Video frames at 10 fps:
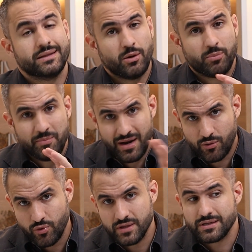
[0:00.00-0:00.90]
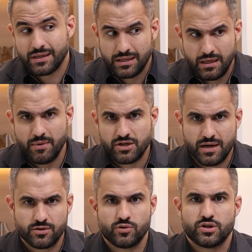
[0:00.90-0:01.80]
Então, primeira coisa, que
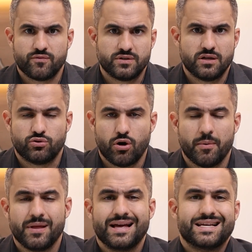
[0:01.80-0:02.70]
medicações que você toma?